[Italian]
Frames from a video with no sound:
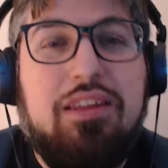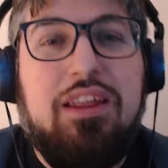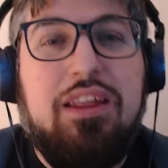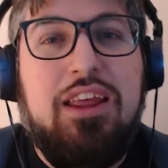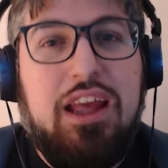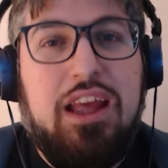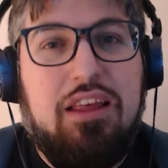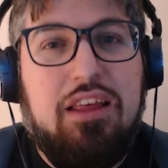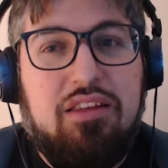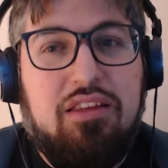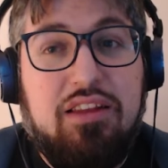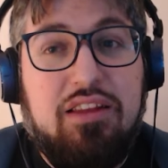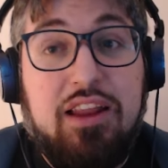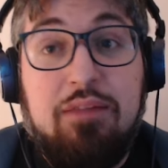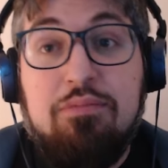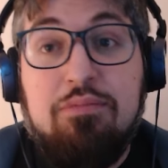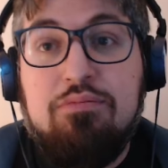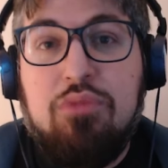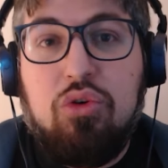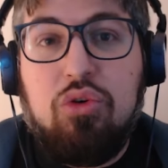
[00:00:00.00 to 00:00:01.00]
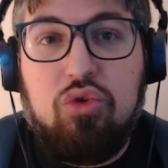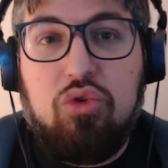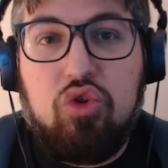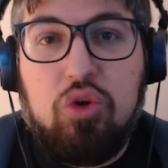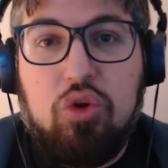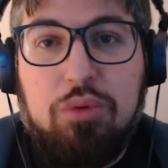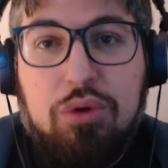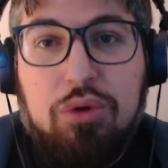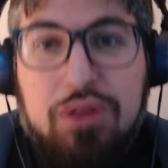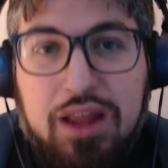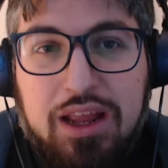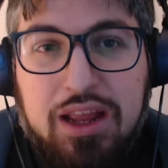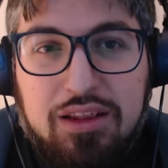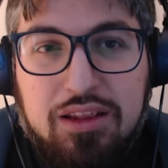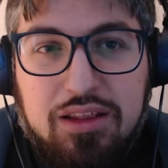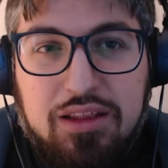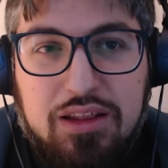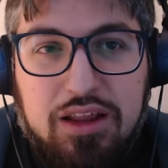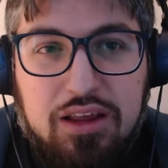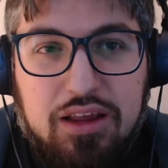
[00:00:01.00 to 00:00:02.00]
esseri molto
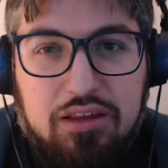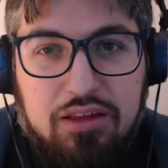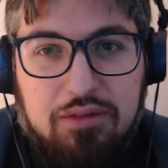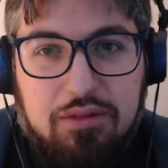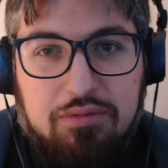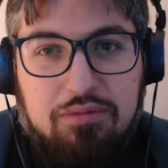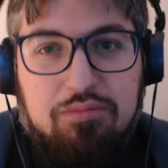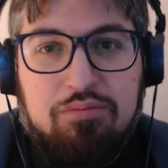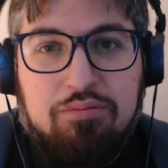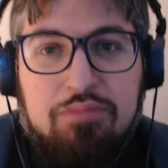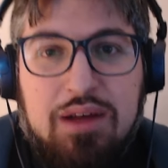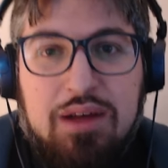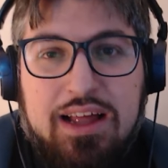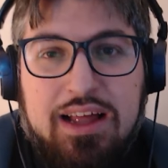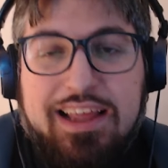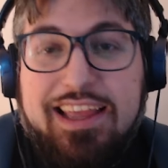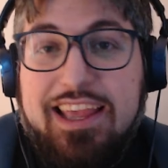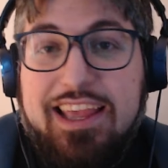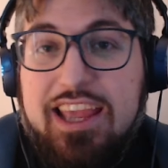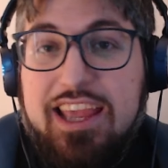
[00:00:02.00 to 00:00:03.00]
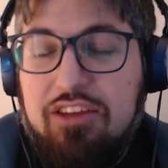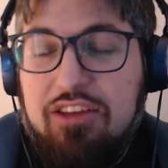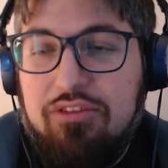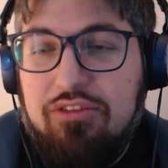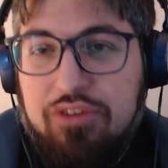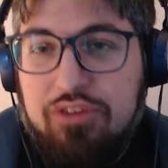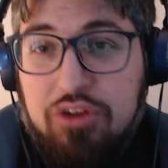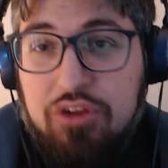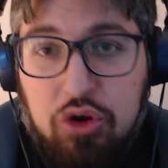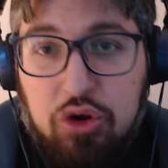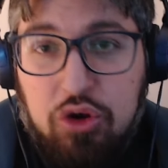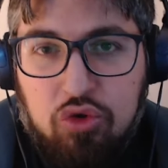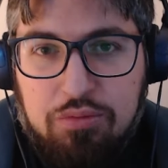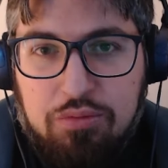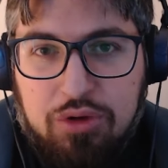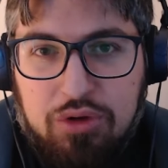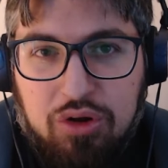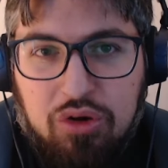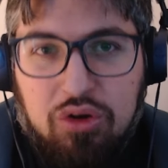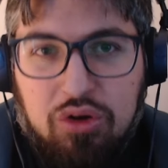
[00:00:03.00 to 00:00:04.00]
potenti ma inferiori in
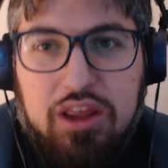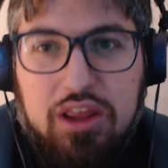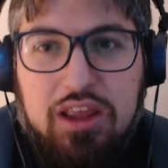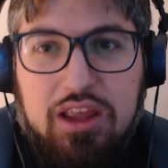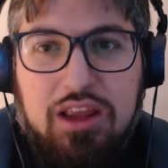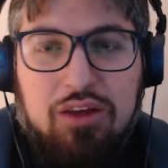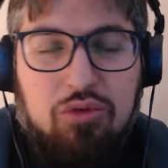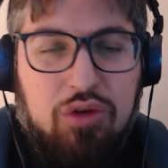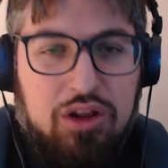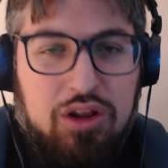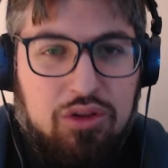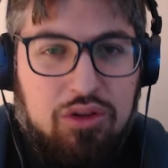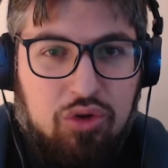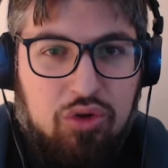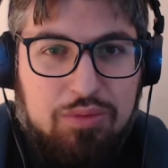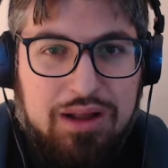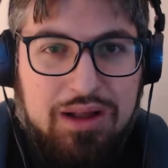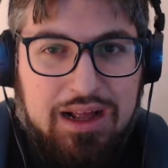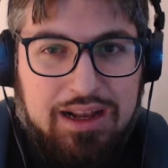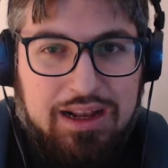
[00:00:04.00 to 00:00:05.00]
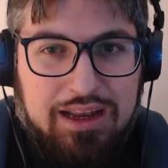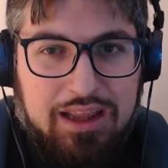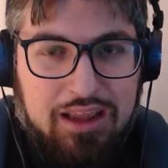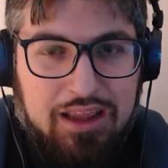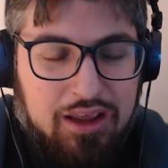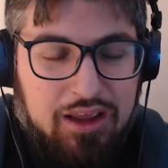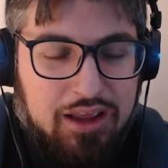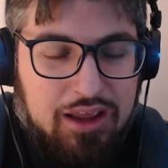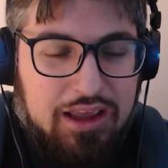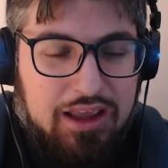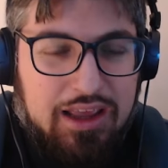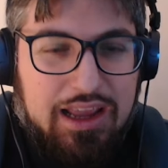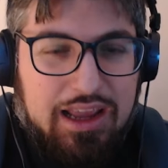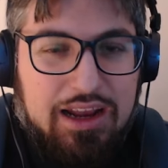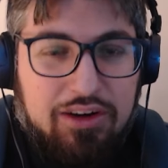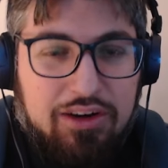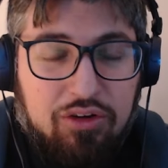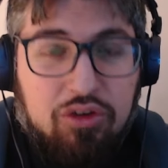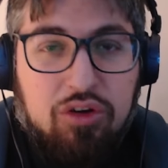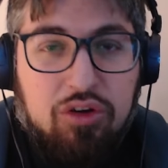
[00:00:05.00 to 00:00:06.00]
numero in quanto umani
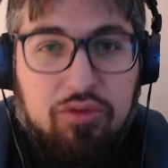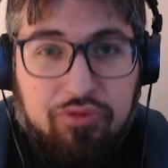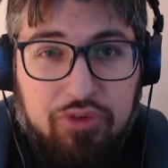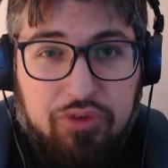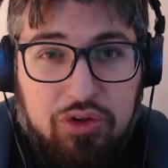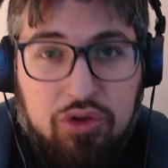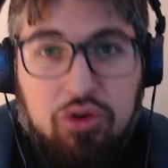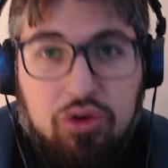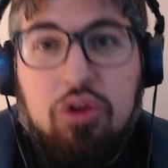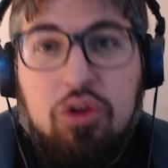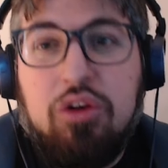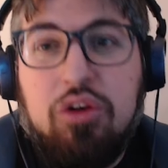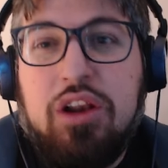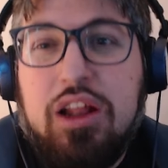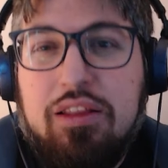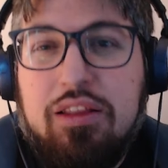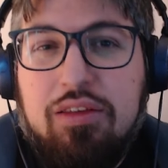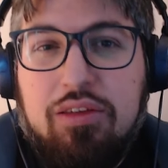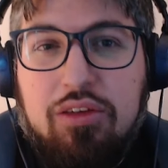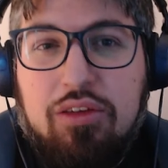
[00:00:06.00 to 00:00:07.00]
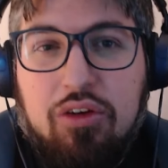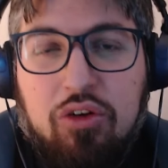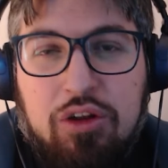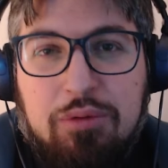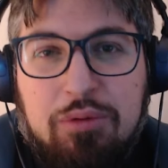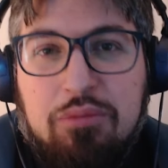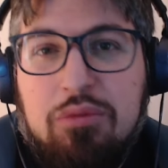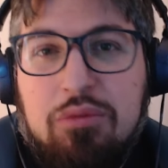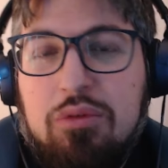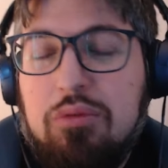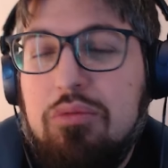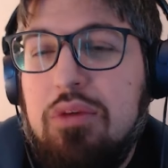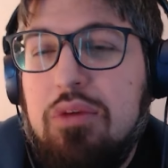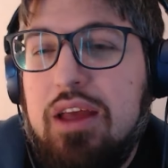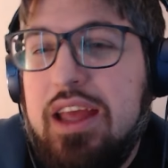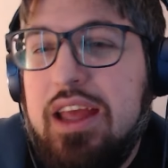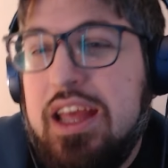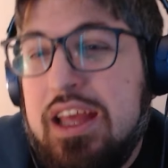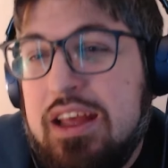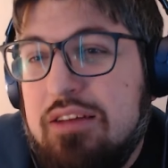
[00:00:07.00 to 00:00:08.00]
entrano in conflitto con la loro creazione
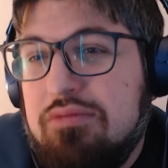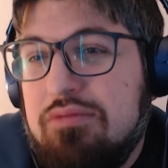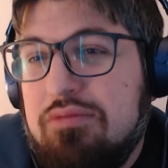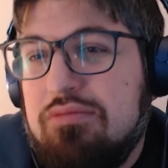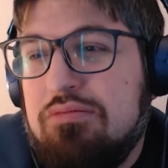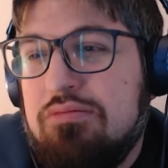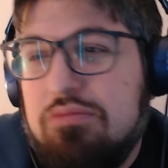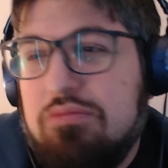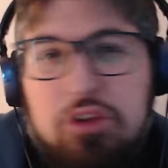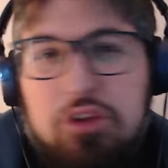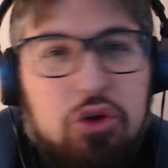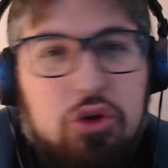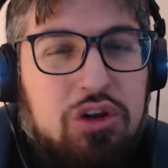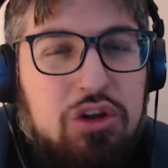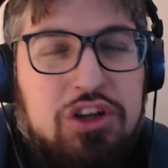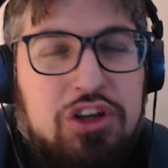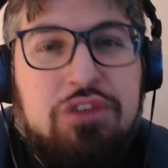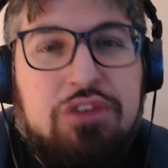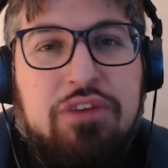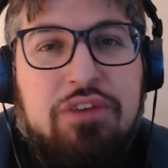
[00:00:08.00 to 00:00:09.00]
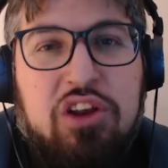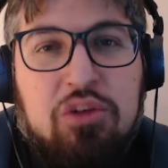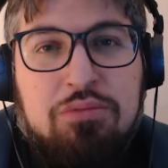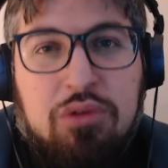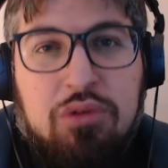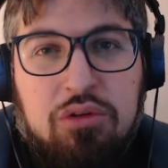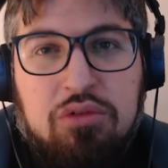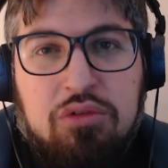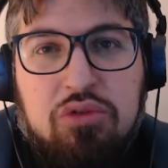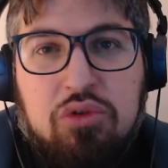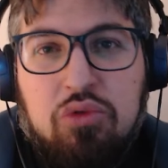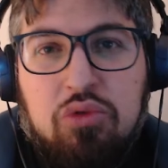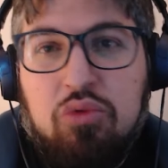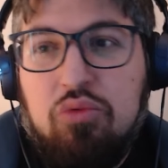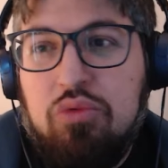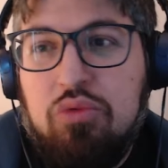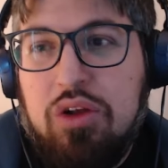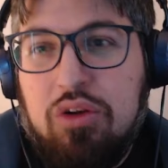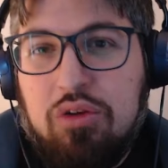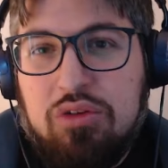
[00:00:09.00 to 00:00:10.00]
e io lì ci vedo molto
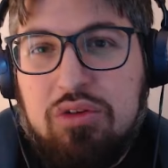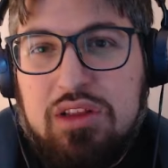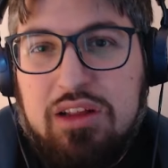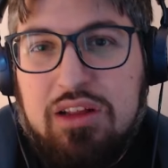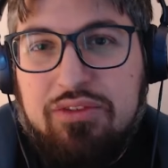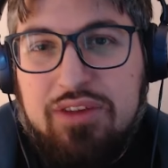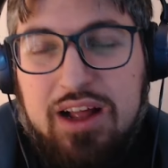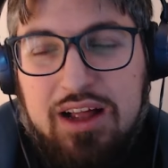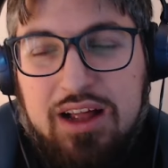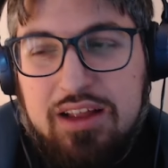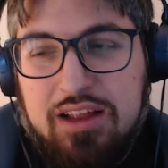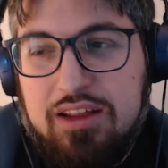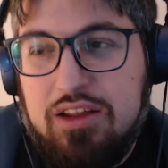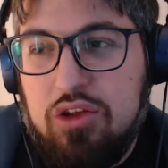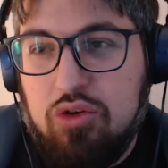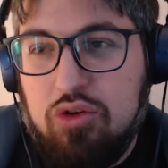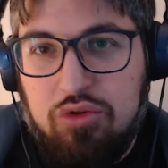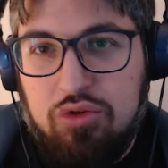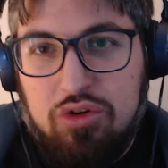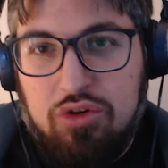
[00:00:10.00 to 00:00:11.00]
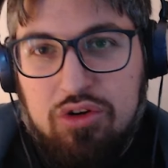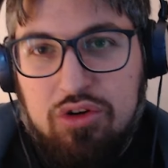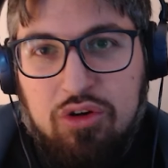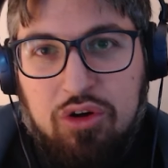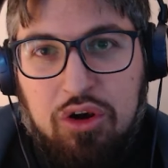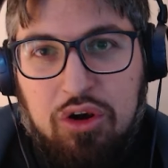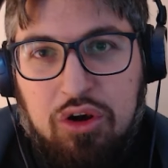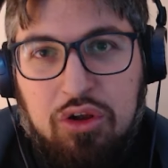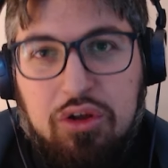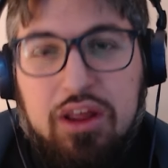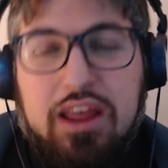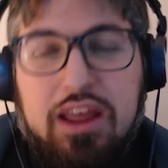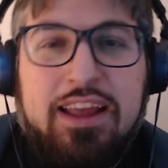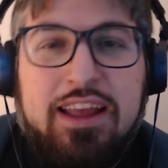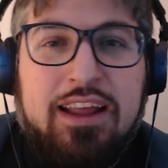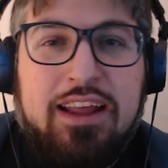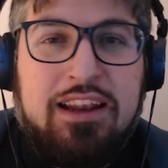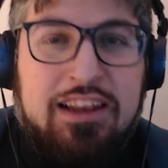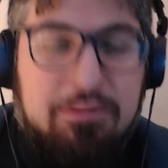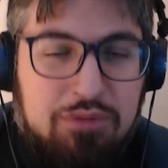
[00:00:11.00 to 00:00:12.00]
una lotta fra controllo
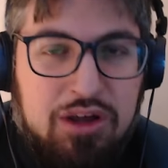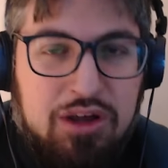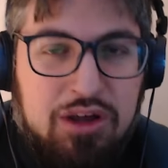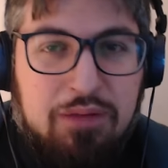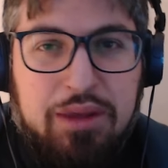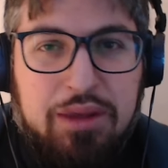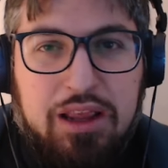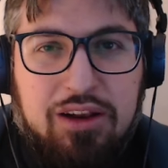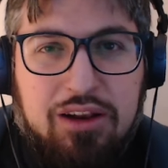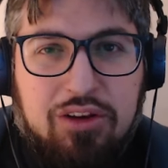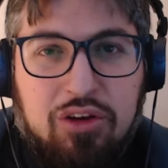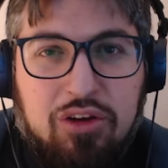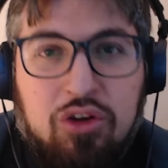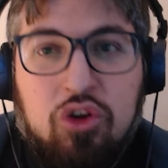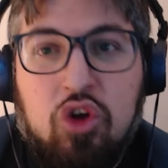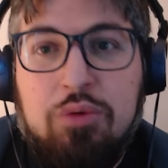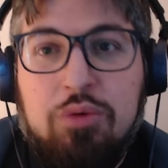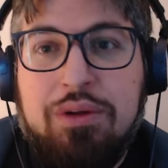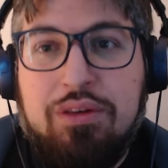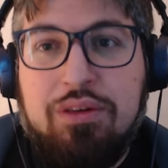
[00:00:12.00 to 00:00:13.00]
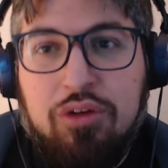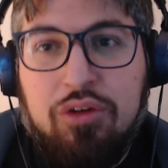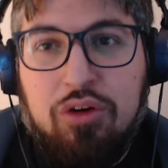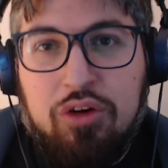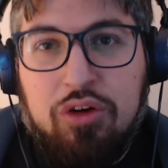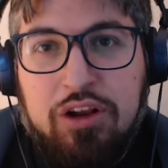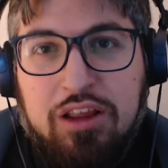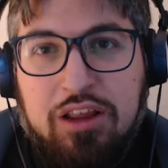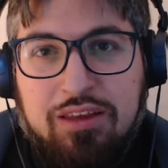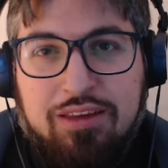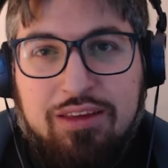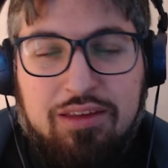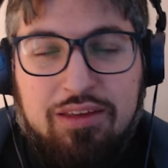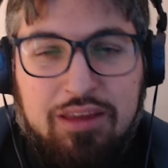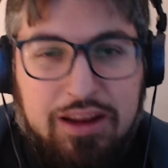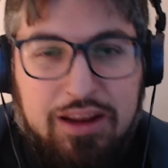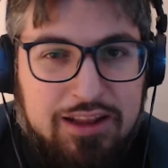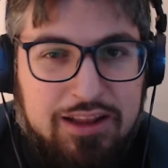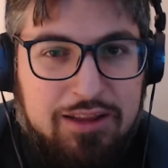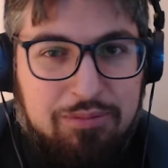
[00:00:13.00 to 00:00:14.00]
e libero arbitrio, come sono ora gli
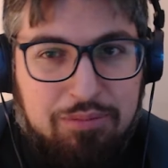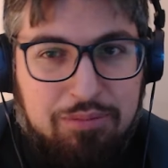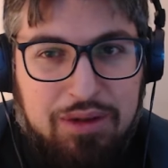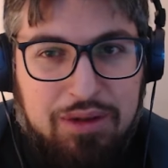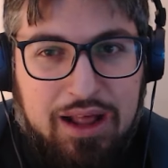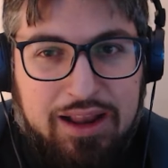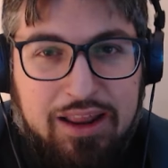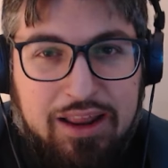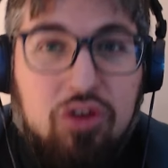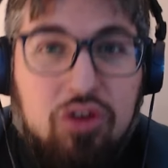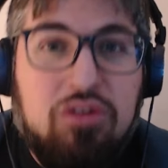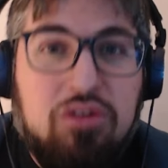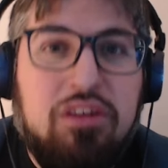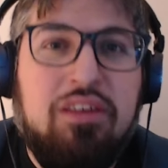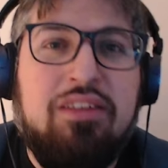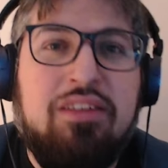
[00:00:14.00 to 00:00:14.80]
assassini e i templari, come se